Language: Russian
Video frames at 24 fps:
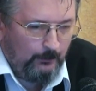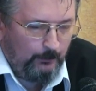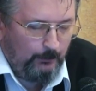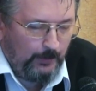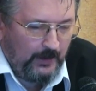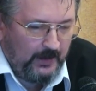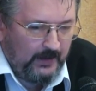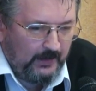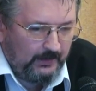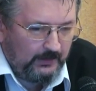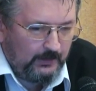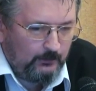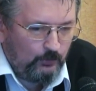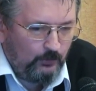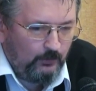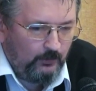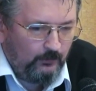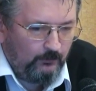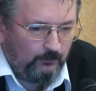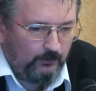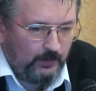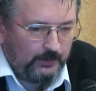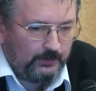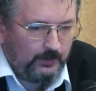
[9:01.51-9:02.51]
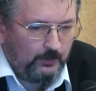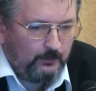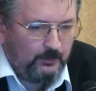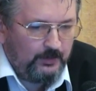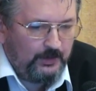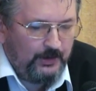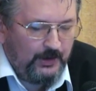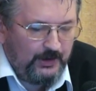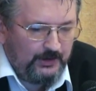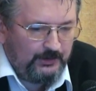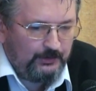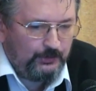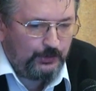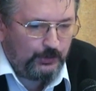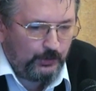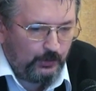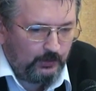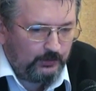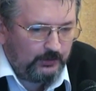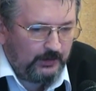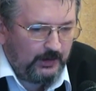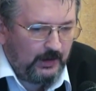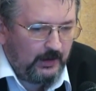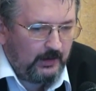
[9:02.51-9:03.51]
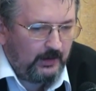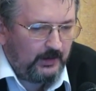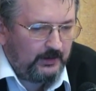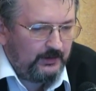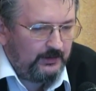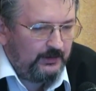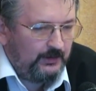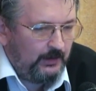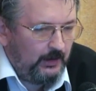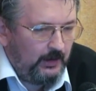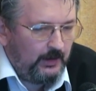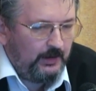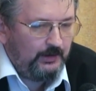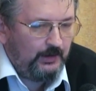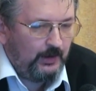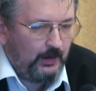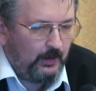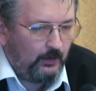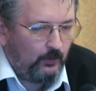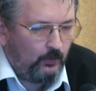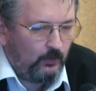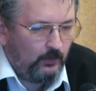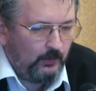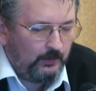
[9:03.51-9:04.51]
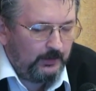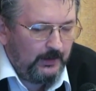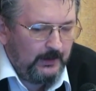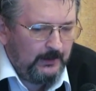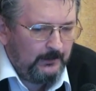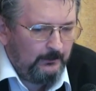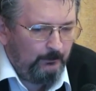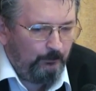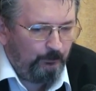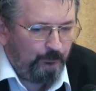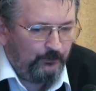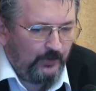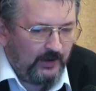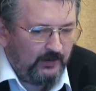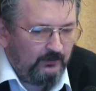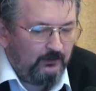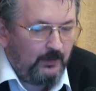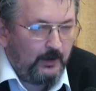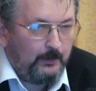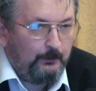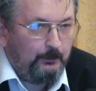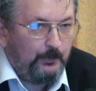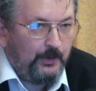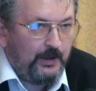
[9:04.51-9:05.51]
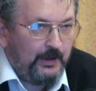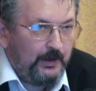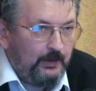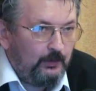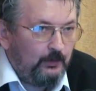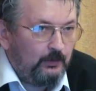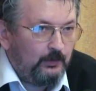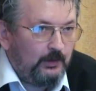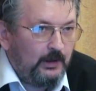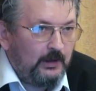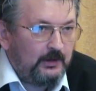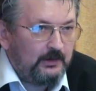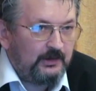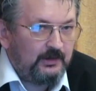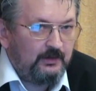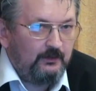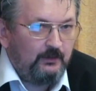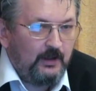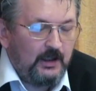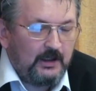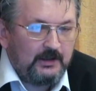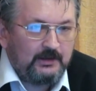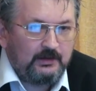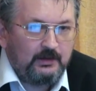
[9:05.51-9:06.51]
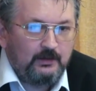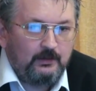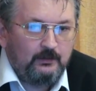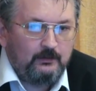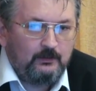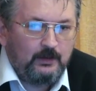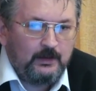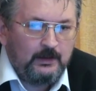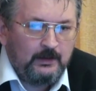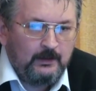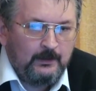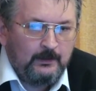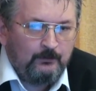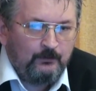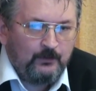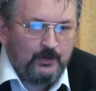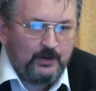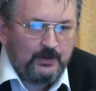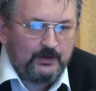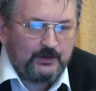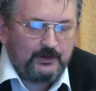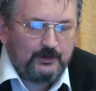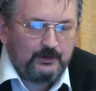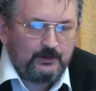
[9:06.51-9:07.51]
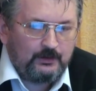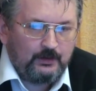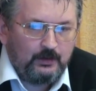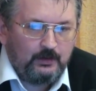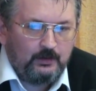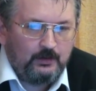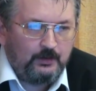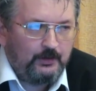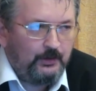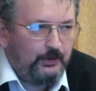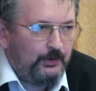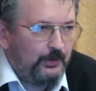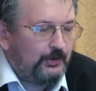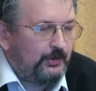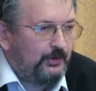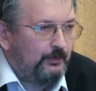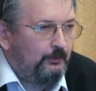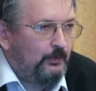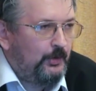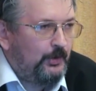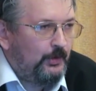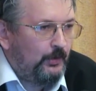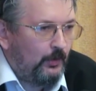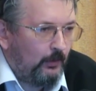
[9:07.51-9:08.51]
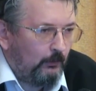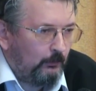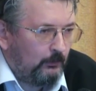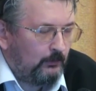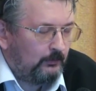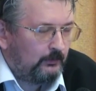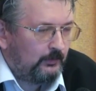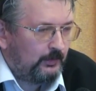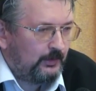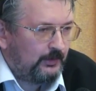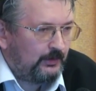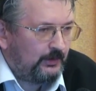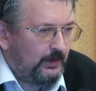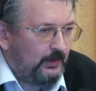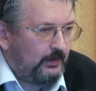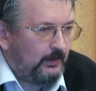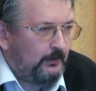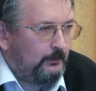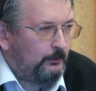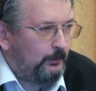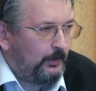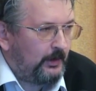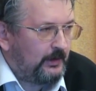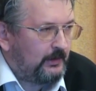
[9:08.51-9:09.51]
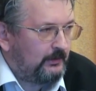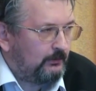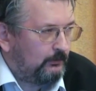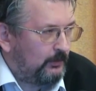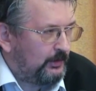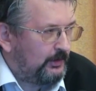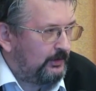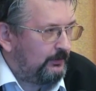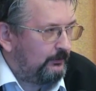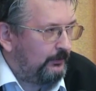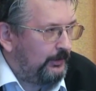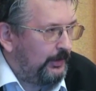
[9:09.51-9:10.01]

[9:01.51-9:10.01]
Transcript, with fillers: Поэтому вот есть четкое разделение года на два периода, связанного с ячменем, с циклом производства